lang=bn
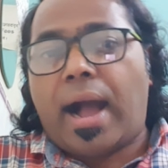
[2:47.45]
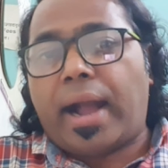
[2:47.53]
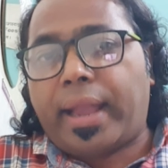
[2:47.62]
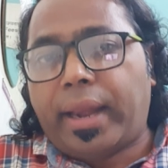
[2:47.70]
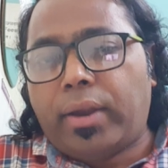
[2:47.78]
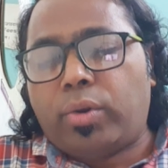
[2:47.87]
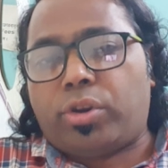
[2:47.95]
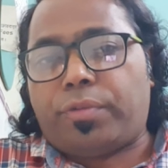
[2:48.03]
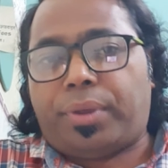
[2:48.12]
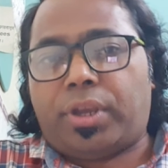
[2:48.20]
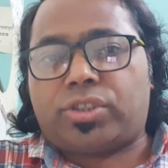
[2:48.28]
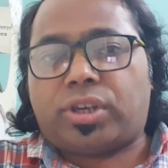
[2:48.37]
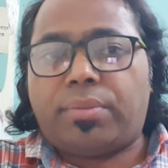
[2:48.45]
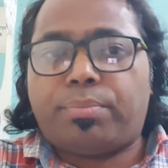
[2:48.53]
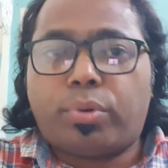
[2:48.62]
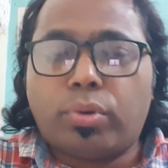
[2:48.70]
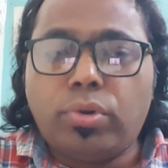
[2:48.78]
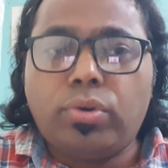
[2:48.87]
আগের নোটিফিকেশনে
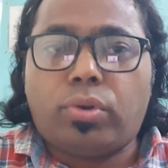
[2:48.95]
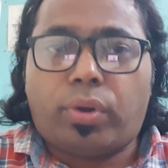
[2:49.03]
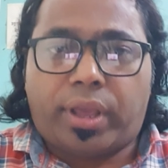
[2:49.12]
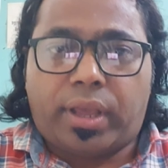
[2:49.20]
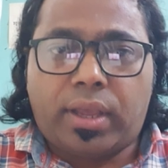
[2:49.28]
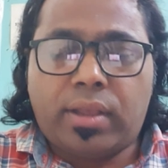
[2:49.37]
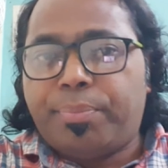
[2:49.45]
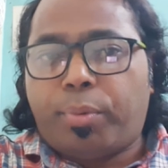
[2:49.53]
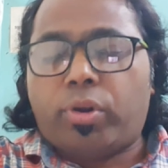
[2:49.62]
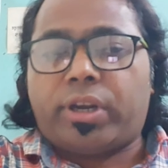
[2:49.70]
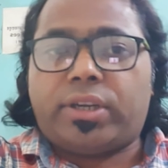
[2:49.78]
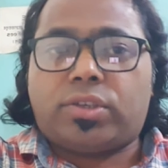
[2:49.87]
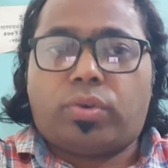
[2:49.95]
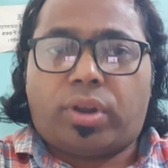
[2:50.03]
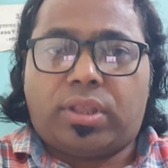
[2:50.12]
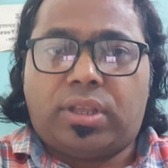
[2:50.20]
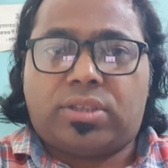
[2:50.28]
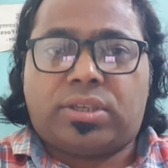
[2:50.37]
ভুল করে রিপোর্টেড
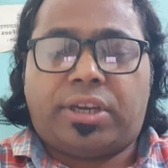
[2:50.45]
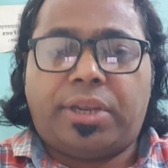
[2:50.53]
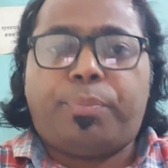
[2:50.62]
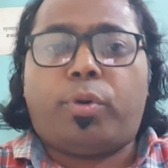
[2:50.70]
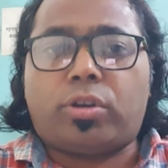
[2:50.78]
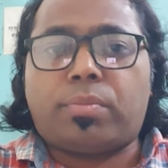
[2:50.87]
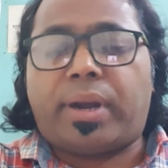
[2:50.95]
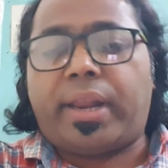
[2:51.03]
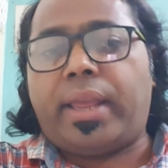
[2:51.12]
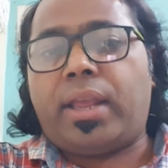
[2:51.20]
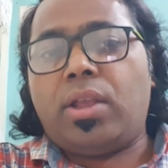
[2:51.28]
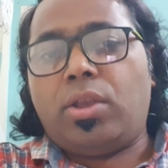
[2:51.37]
করে দিয়েছে রিপোর্ট মানে